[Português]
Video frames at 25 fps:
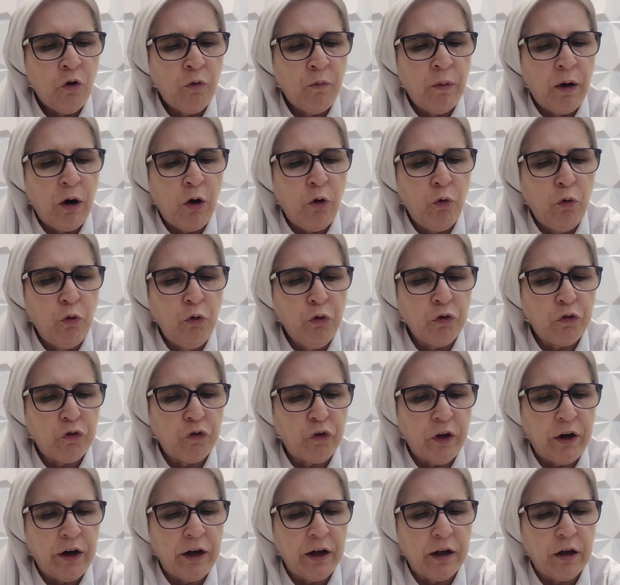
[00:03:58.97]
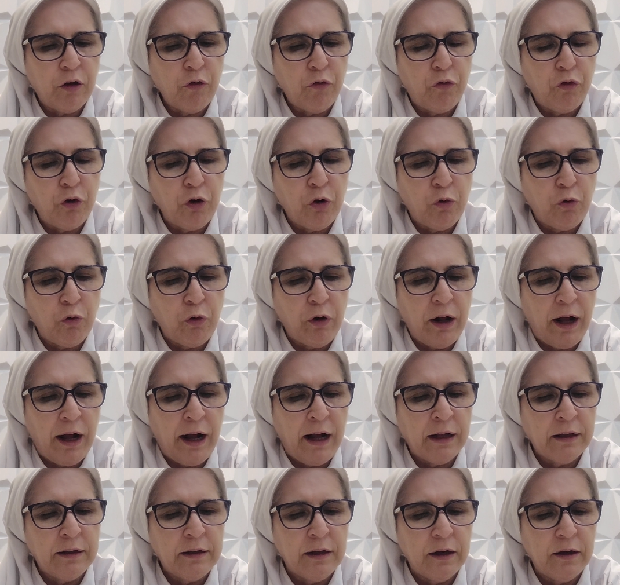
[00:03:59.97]
uma úlcera que foi
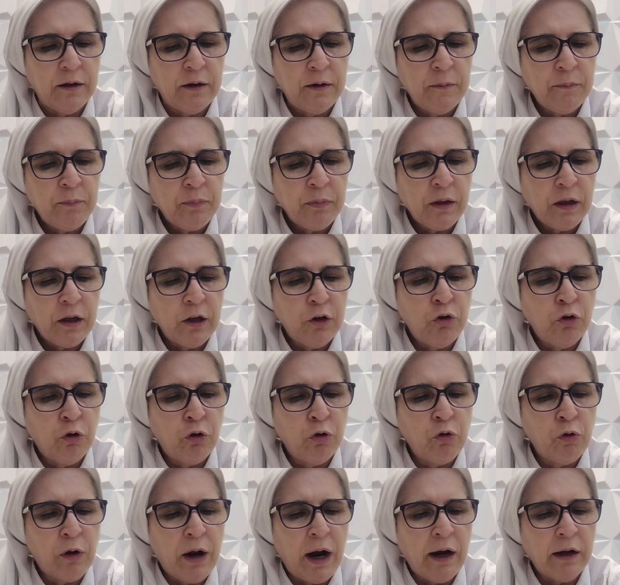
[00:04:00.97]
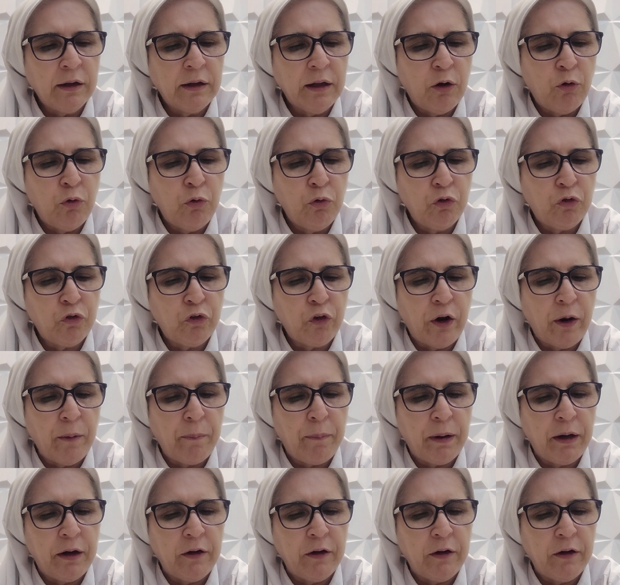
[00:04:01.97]
curada e no lugar da úlcera